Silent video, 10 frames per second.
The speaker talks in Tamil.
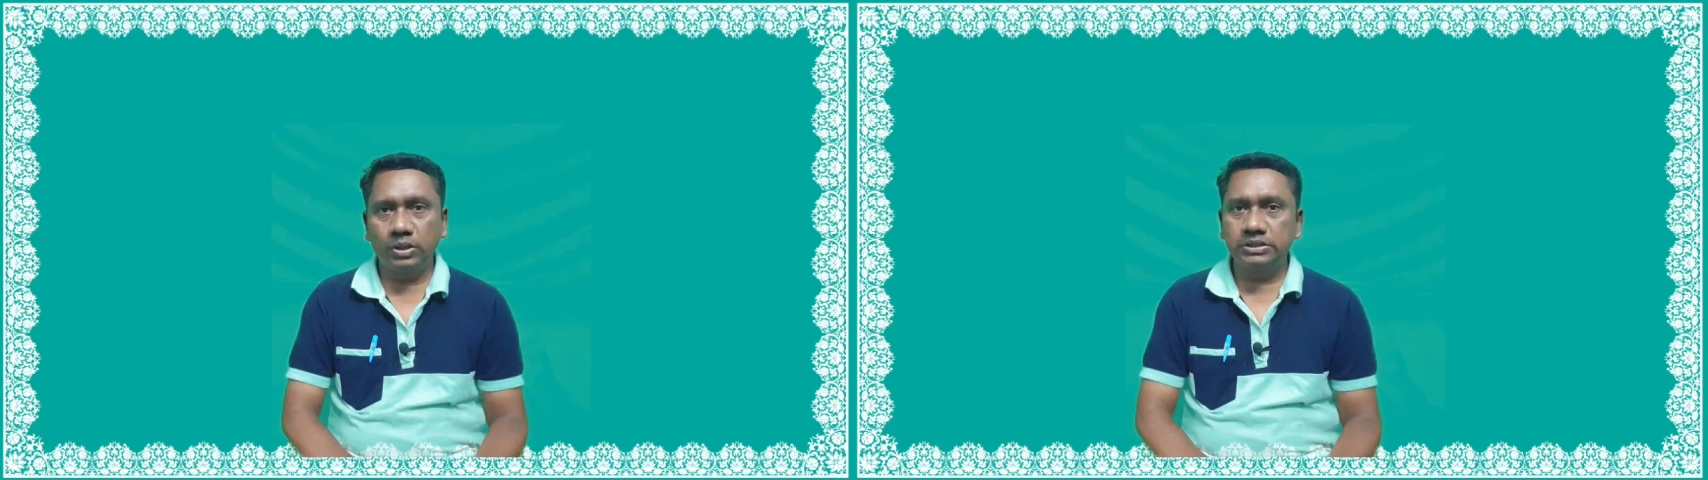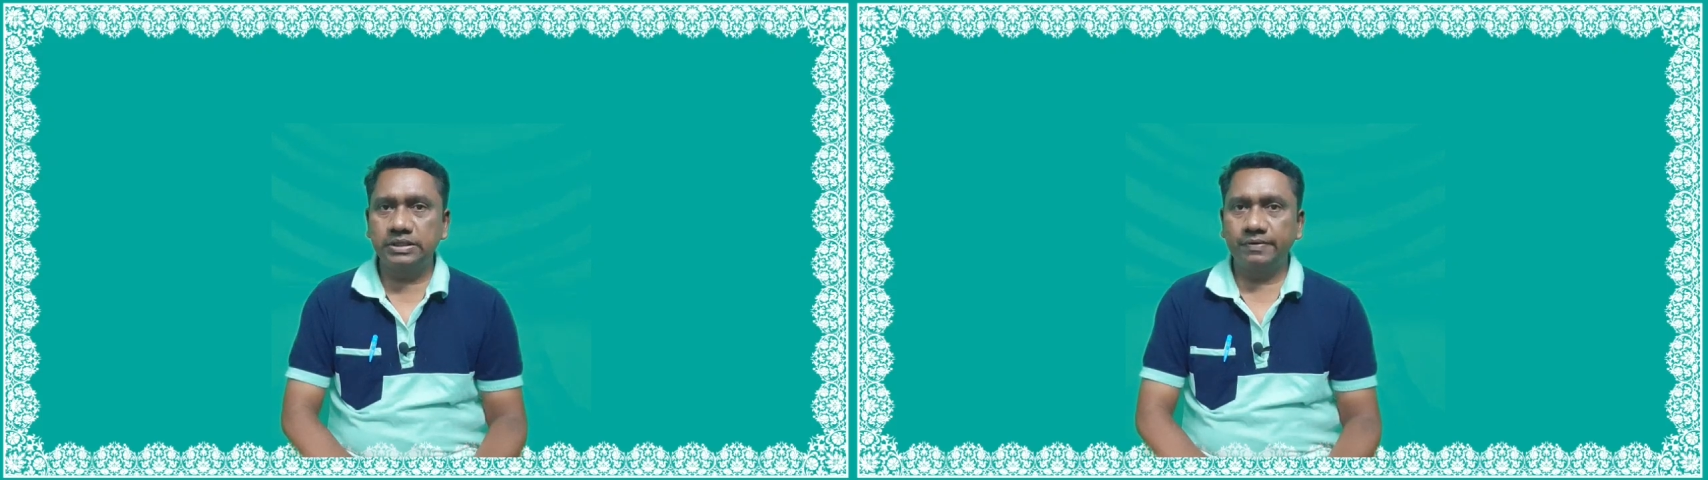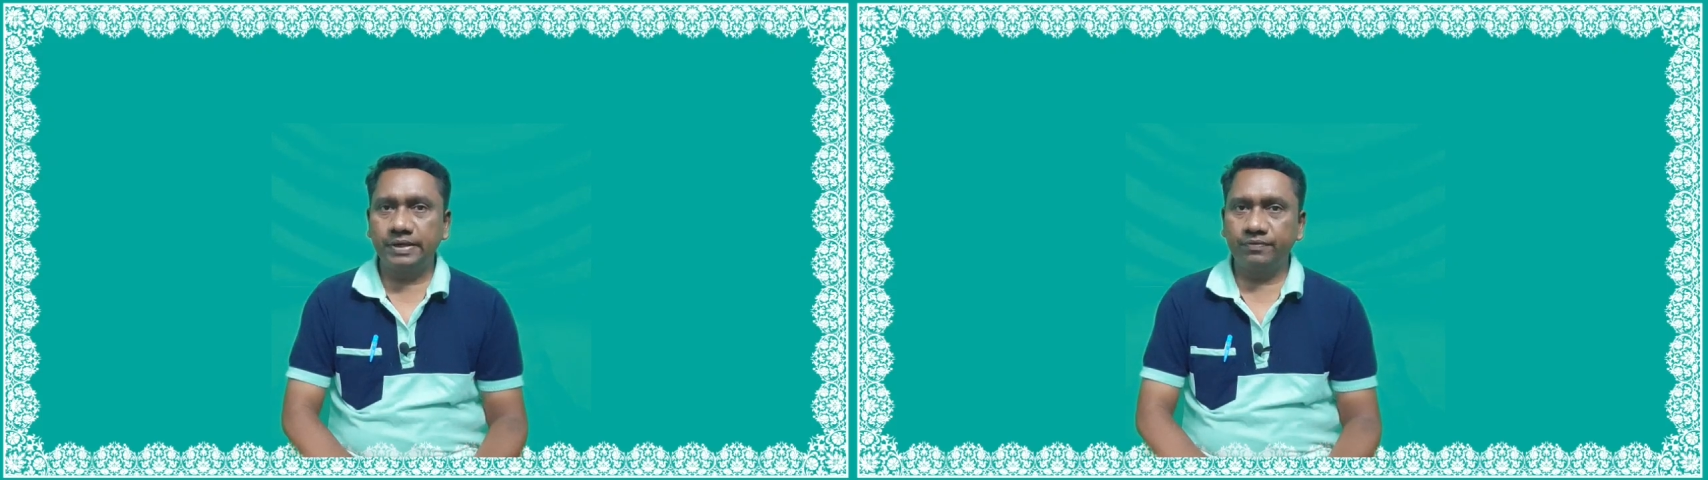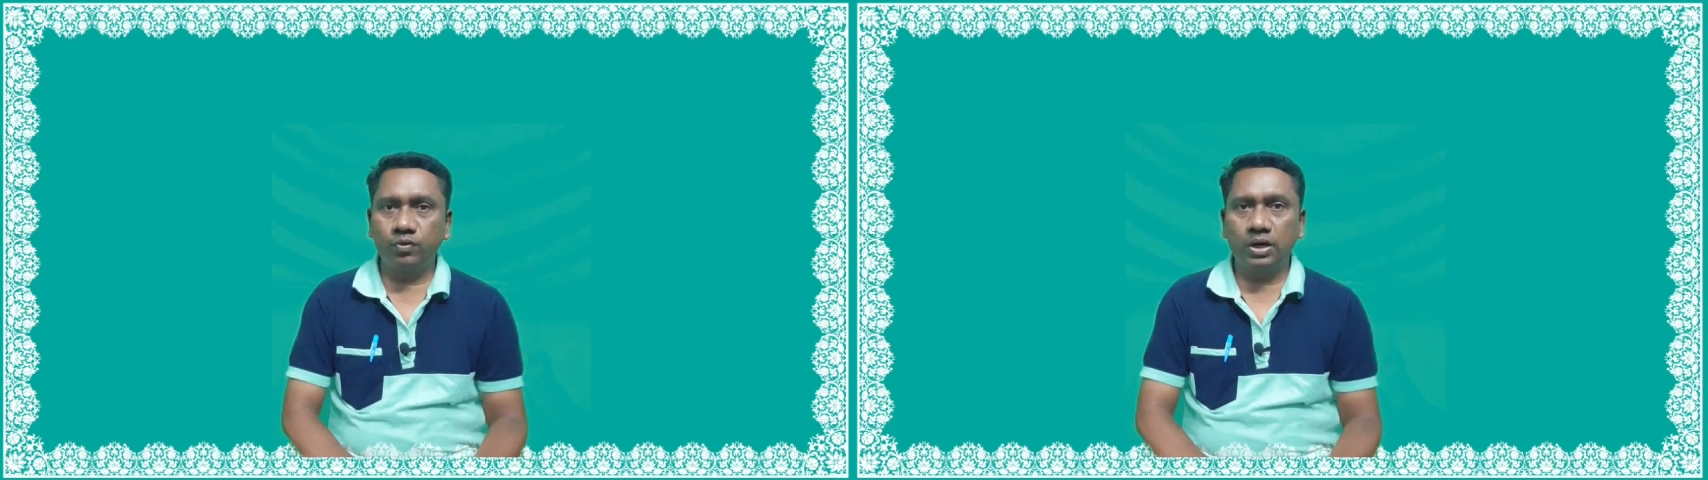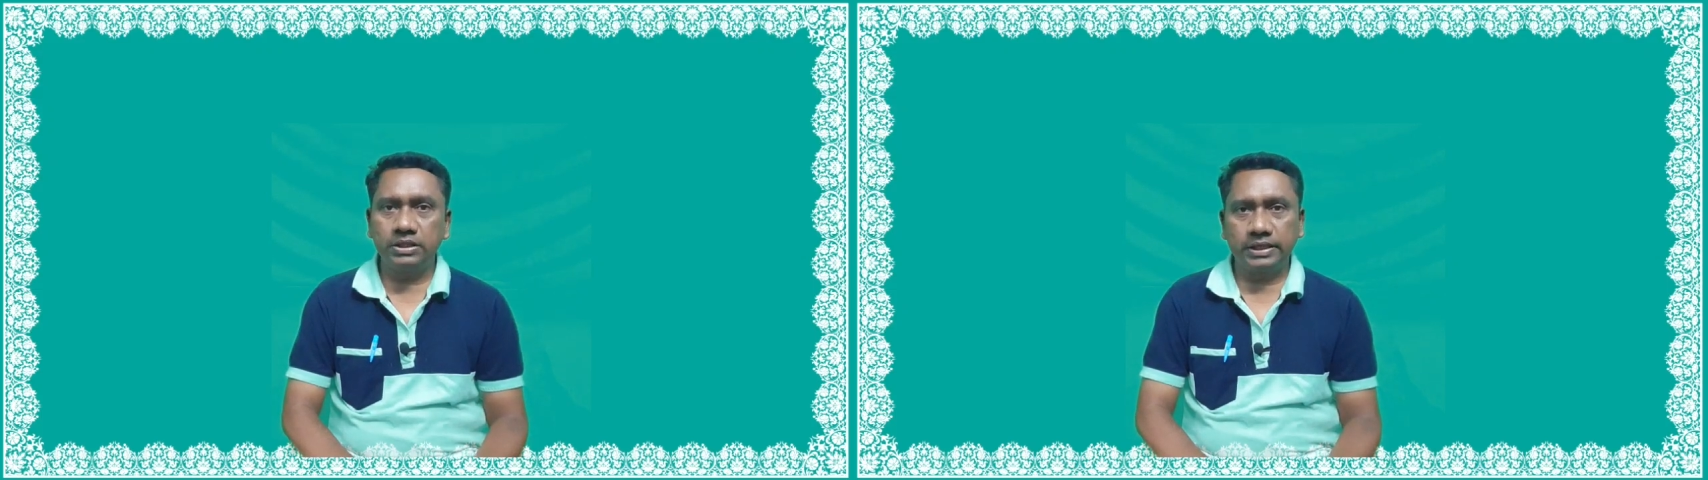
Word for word: ஒன் செவன்ட்டி ஃபோர் அந்த